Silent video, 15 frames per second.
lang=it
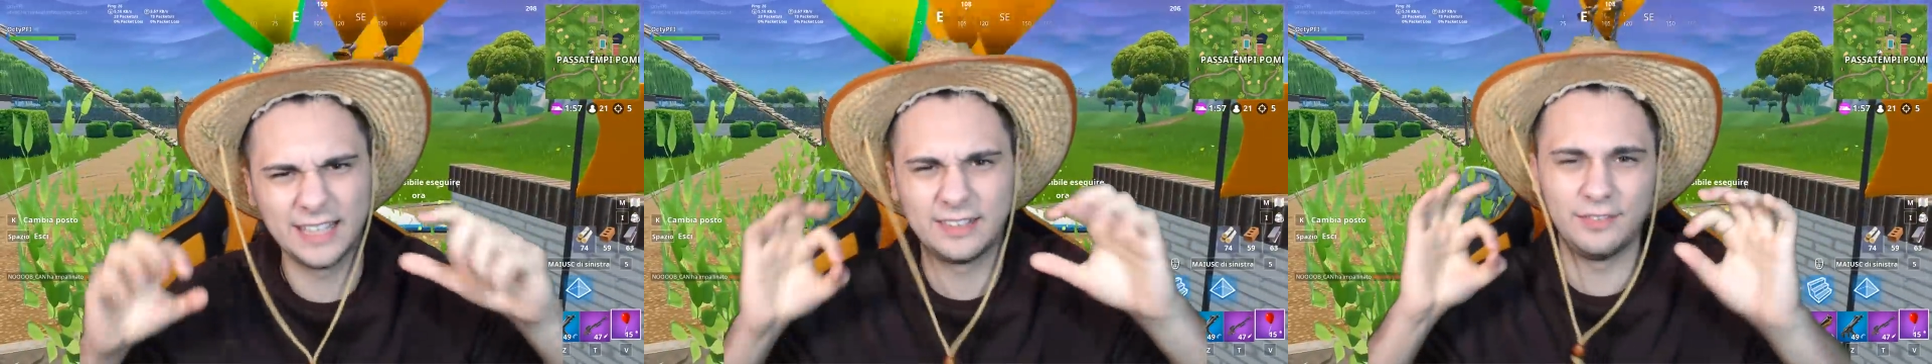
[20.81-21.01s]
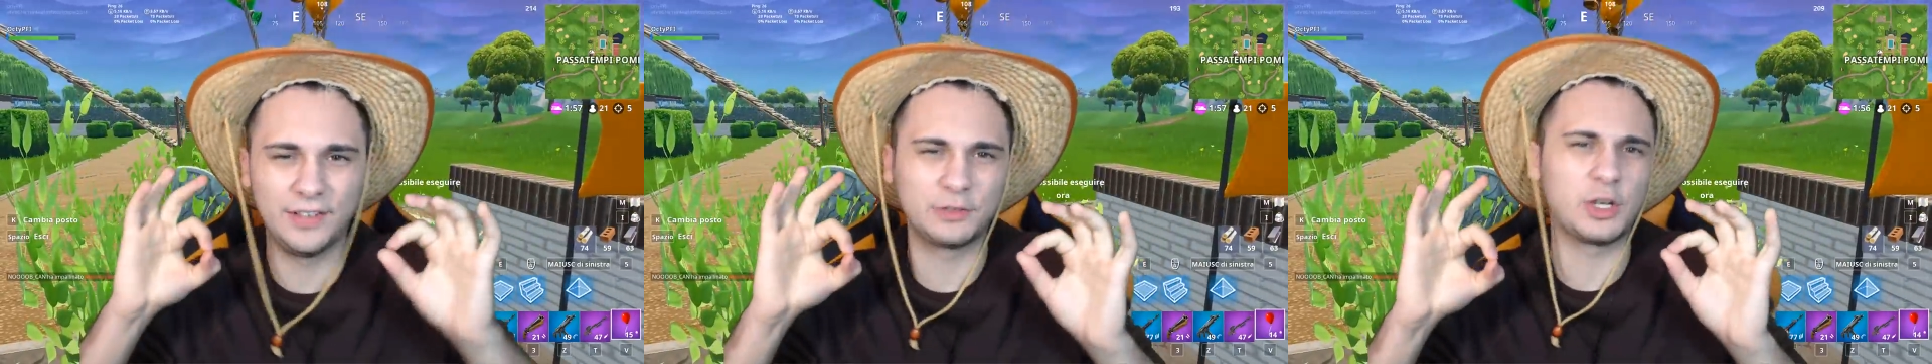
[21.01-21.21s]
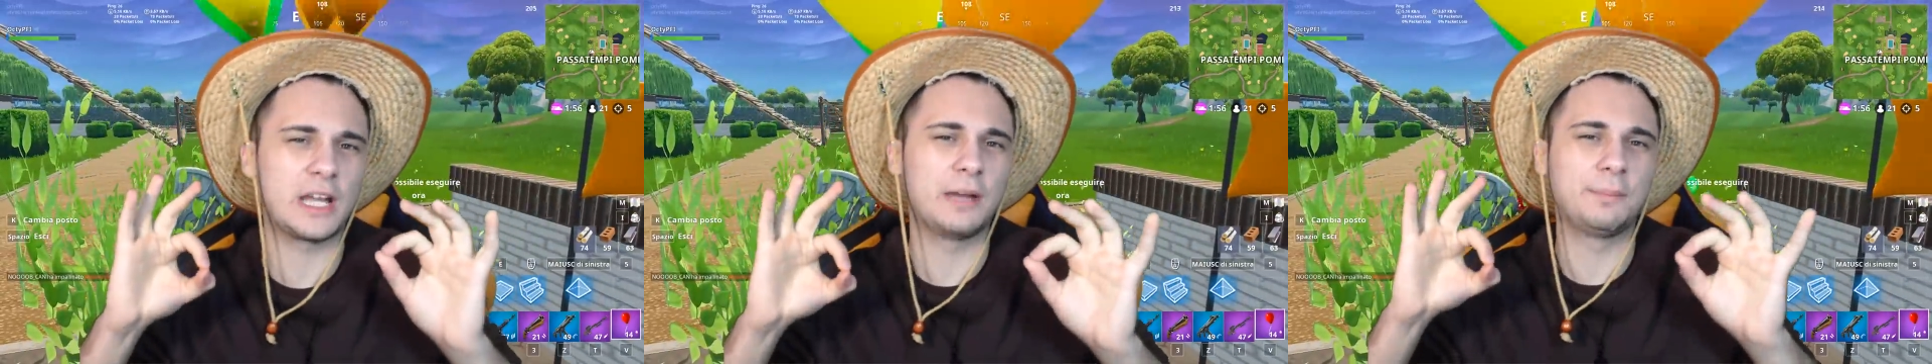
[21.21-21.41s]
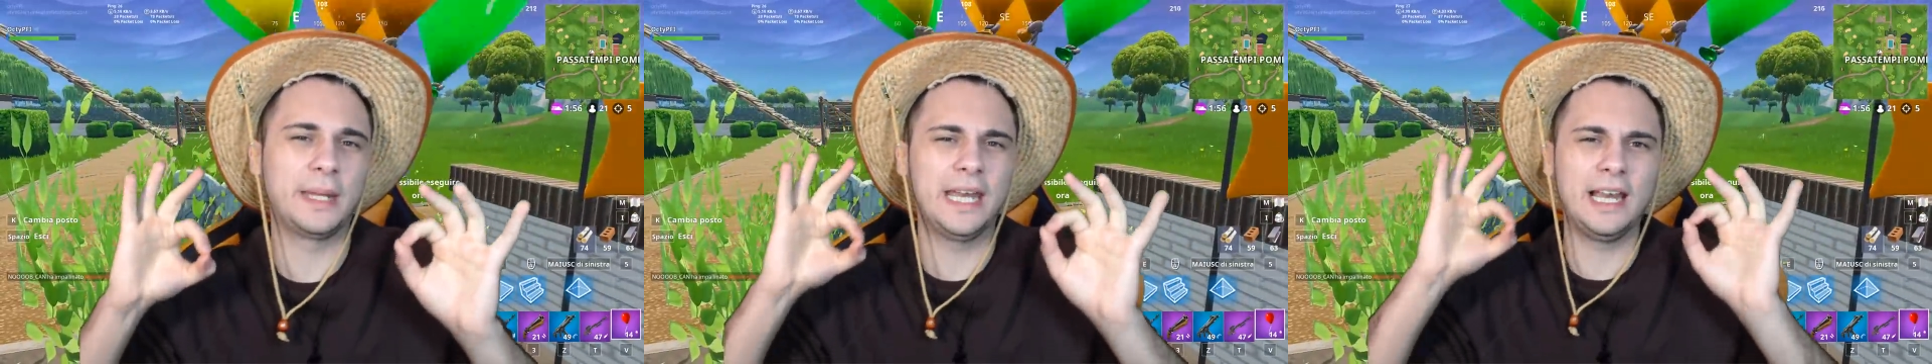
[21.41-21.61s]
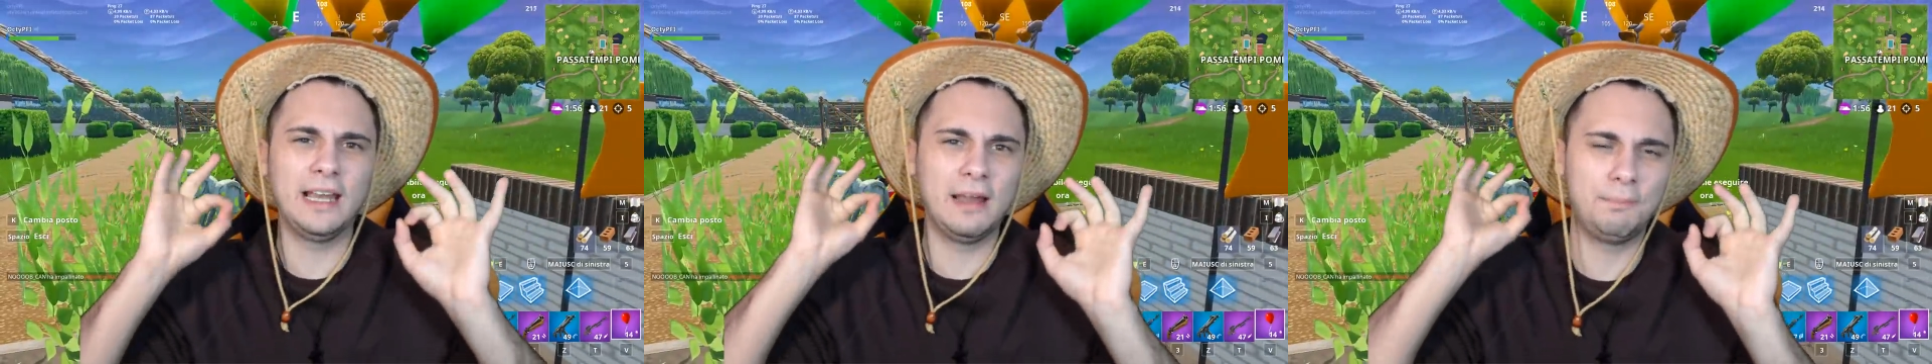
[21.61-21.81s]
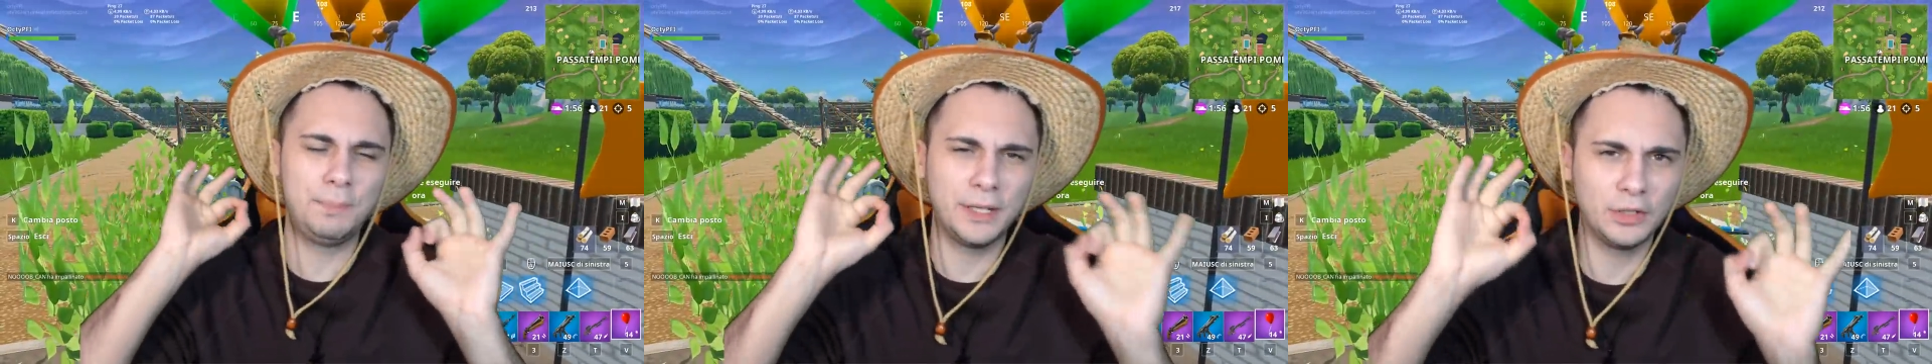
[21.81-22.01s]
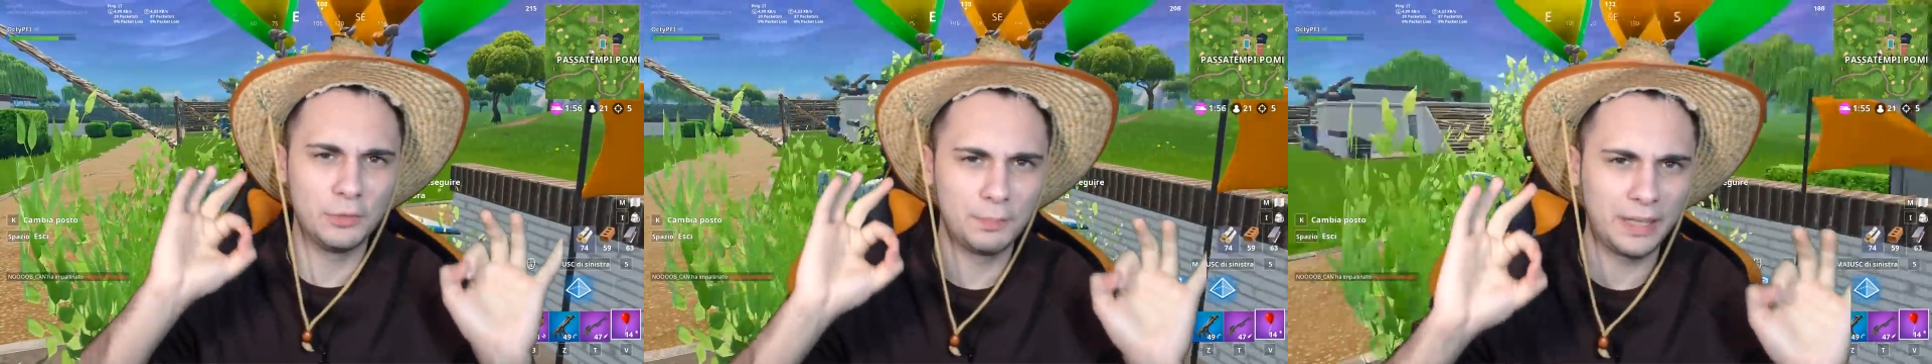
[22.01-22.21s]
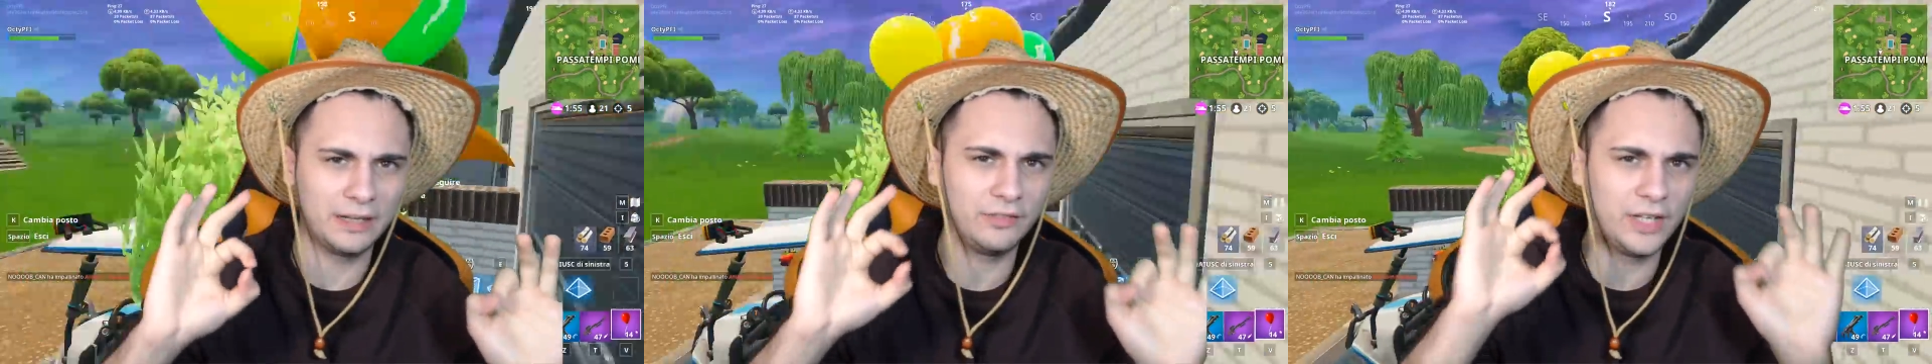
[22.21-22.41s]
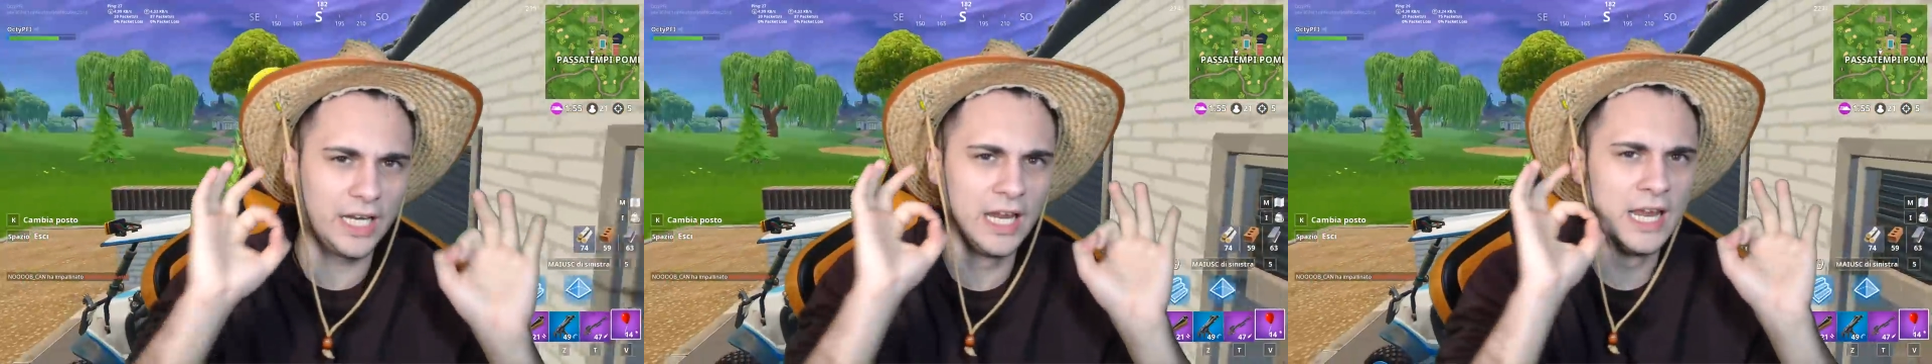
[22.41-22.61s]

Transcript: attivato la campanella per non perdere